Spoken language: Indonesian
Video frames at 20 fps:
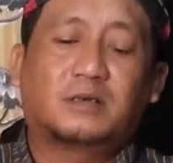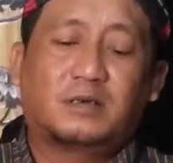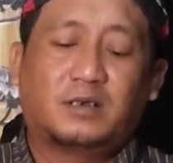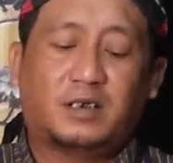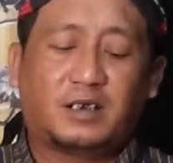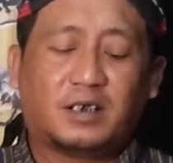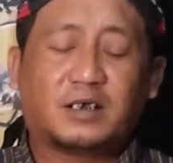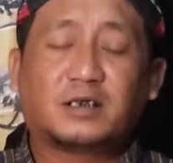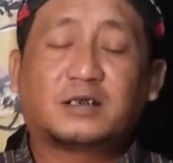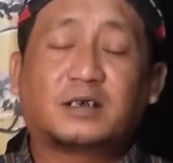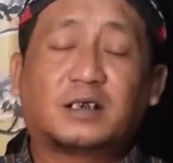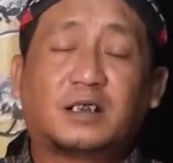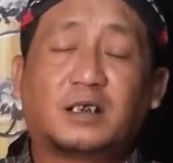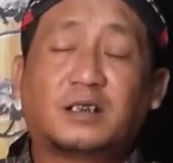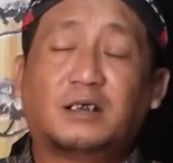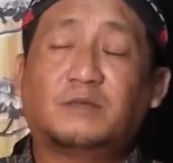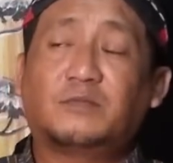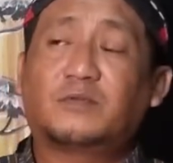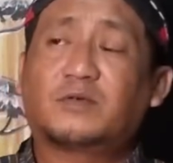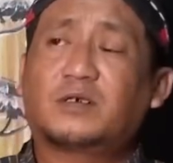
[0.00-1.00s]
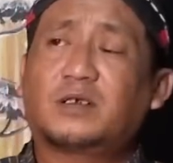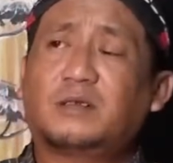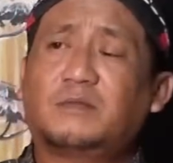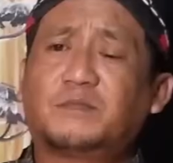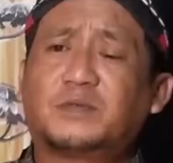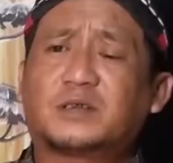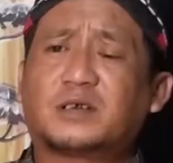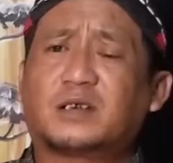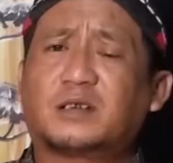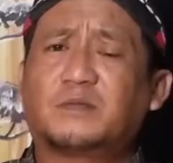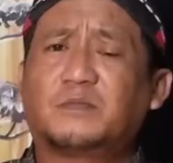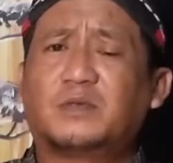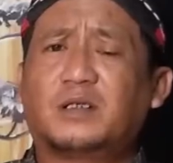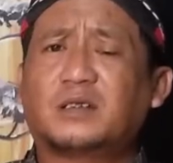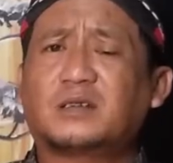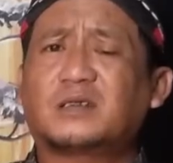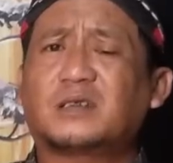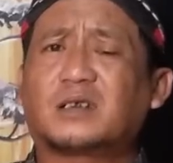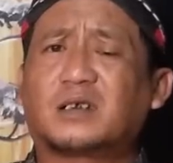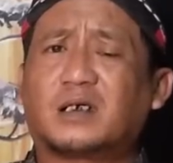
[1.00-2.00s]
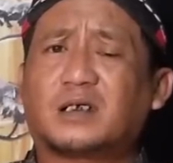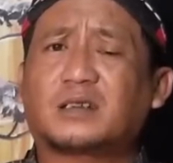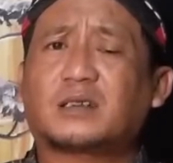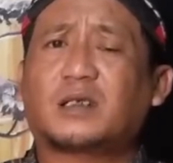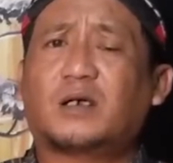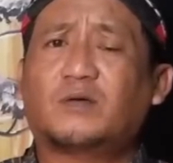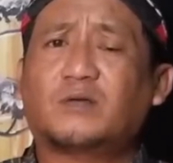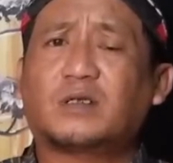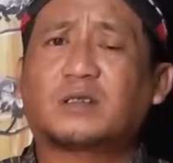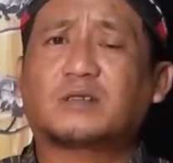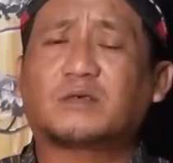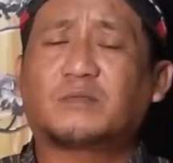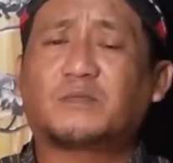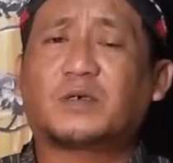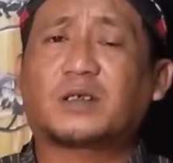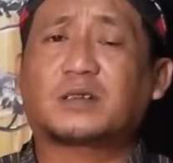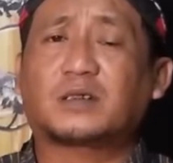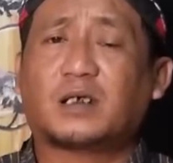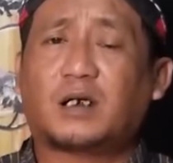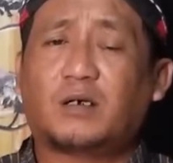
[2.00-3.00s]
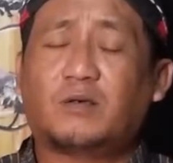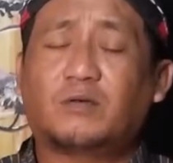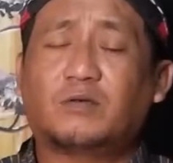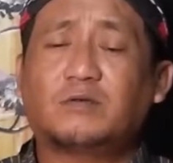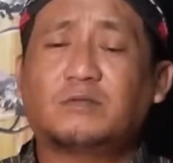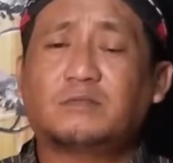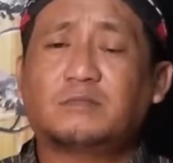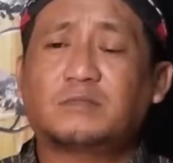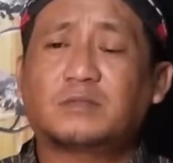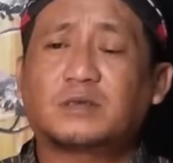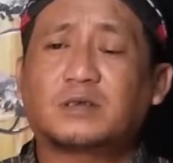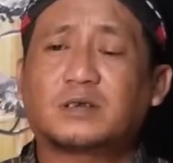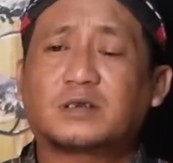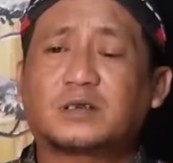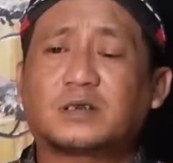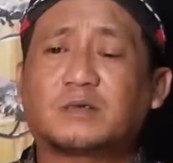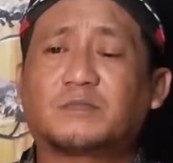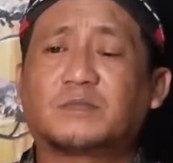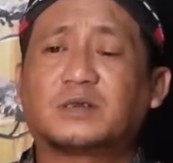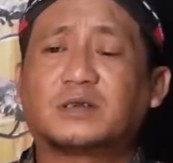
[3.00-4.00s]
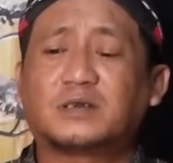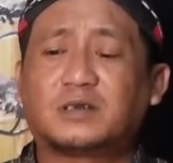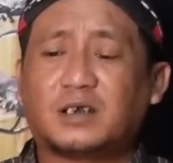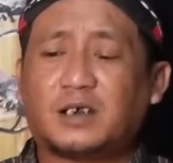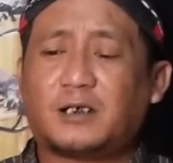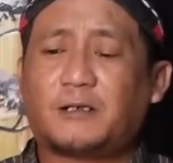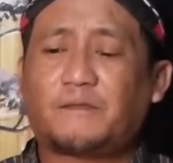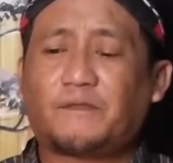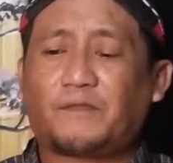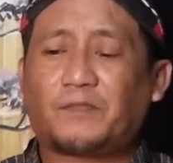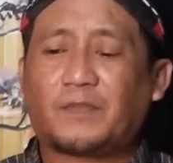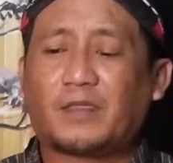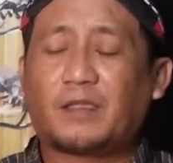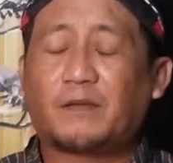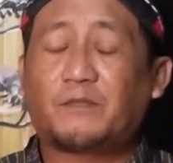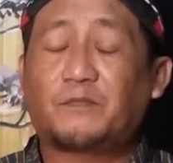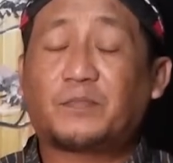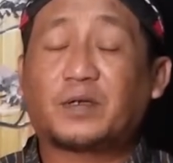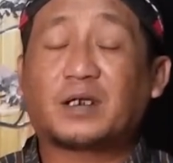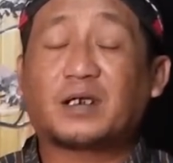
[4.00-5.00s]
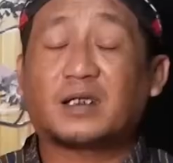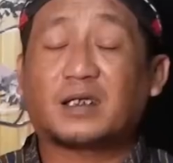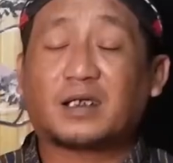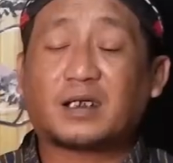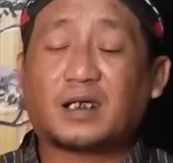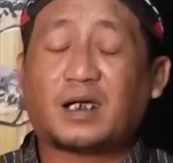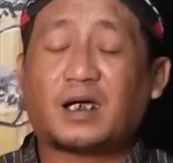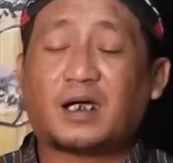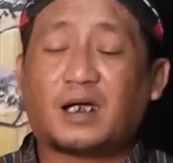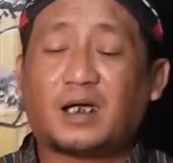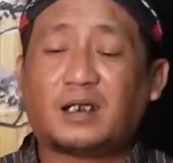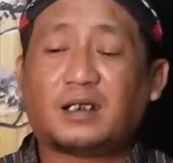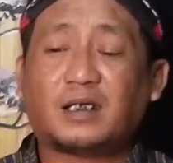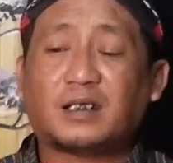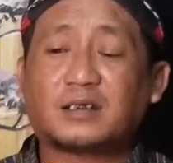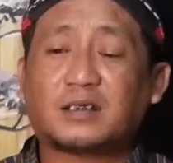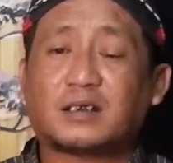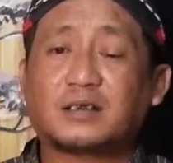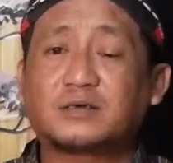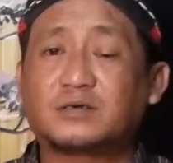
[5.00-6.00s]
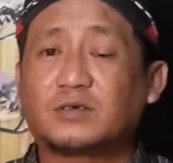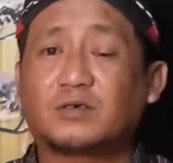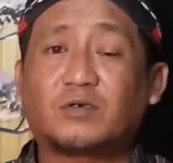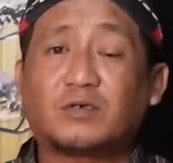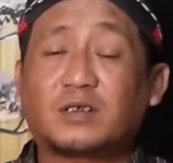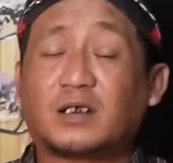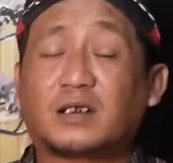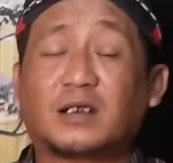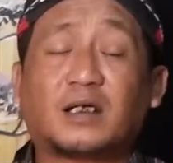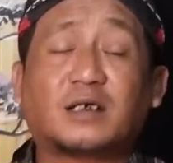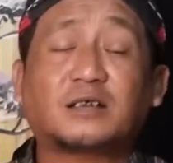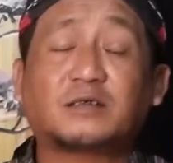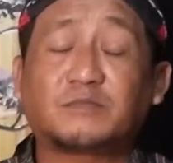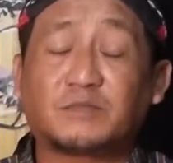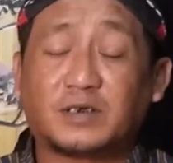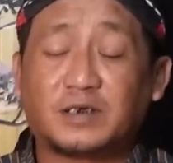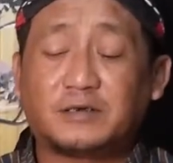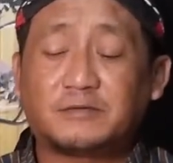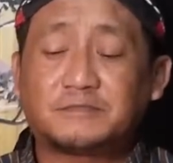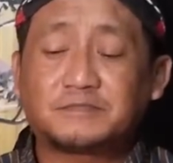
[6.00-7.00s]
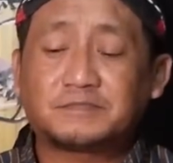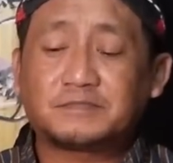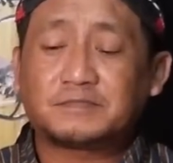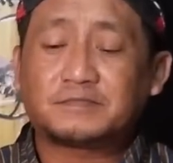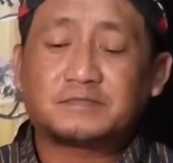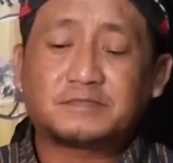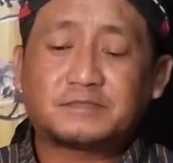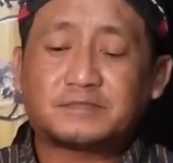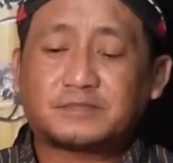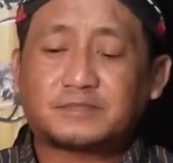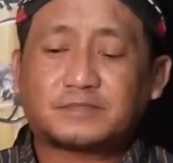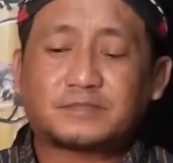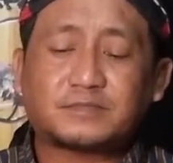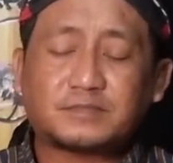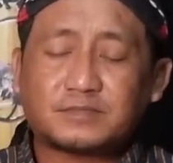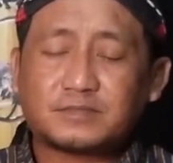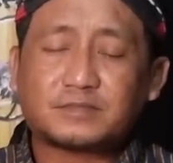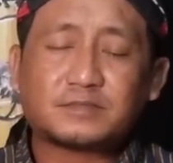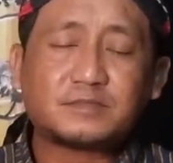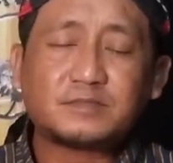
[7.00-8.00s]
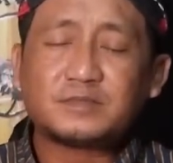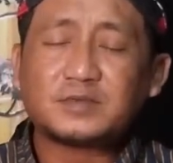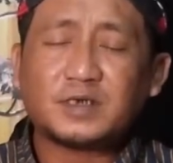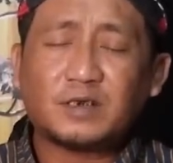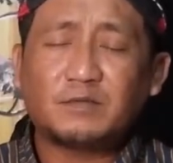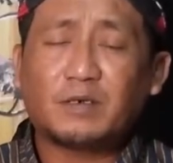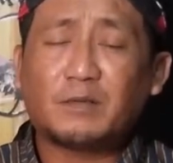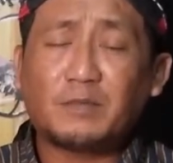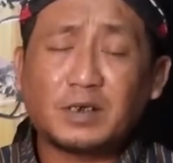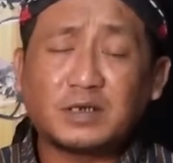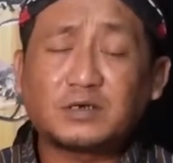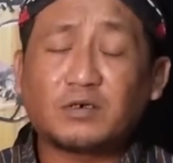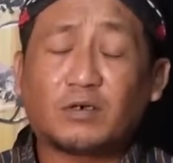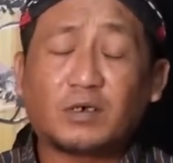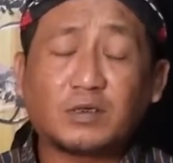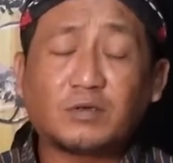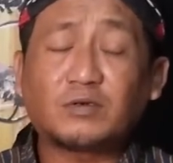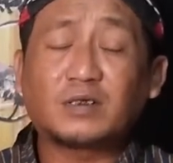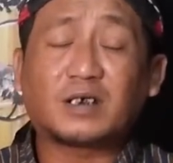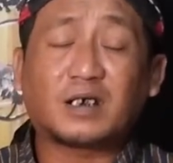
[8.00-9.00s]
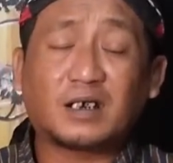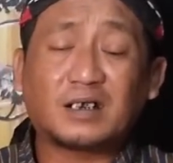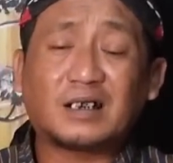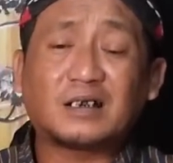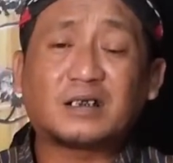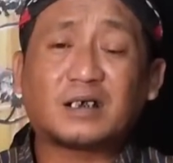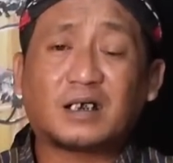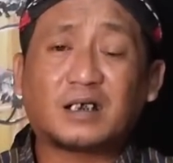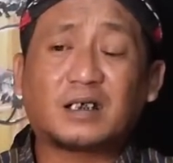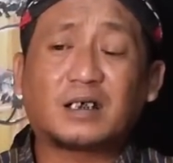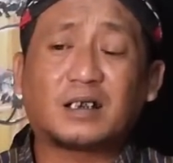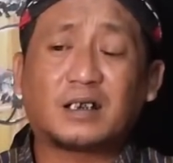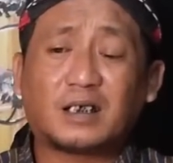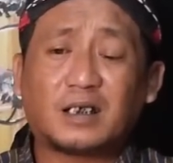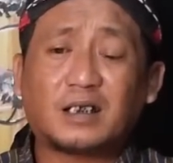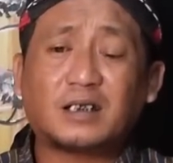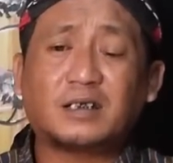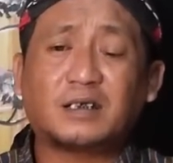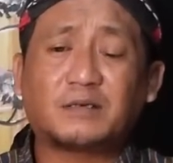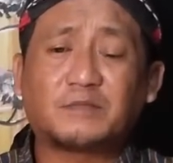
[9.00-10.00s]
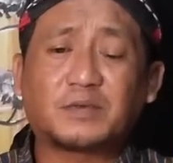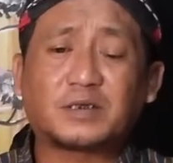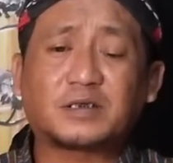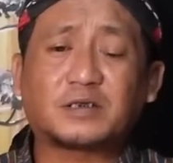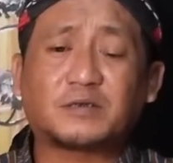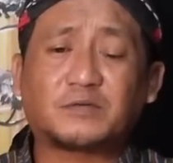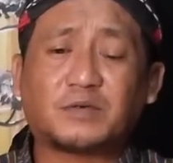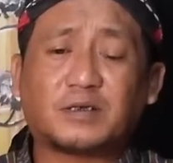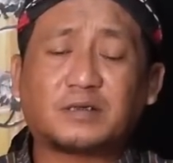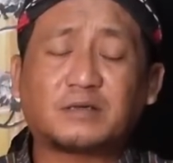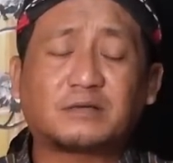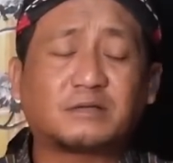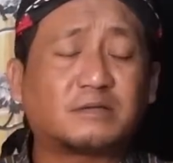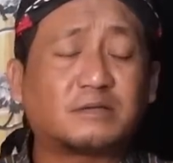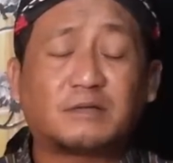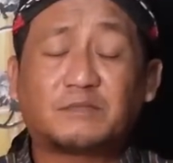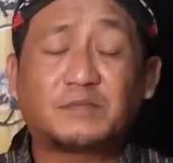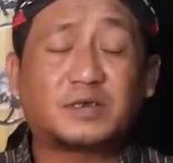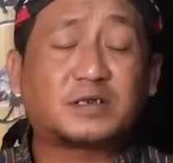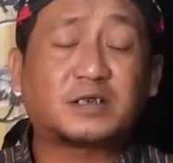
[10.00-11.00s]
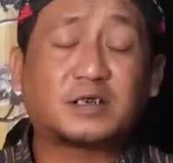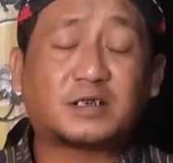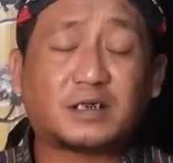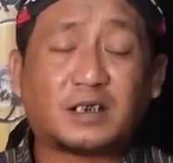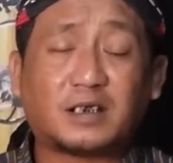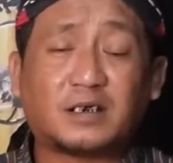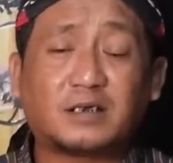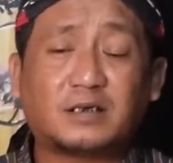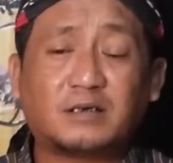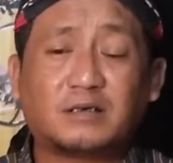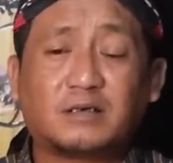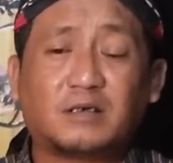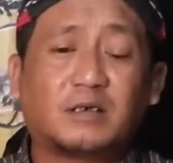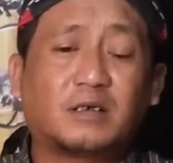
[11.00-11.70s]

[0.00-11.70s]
Ini kejadiannya mungkin bisa dibilang tiga tahun atau empat tahun semenjak pernikahan antara Joko dan Lasmi. Memang Joko itu dikenal dengan hal-hal yang bersifat mistis tadi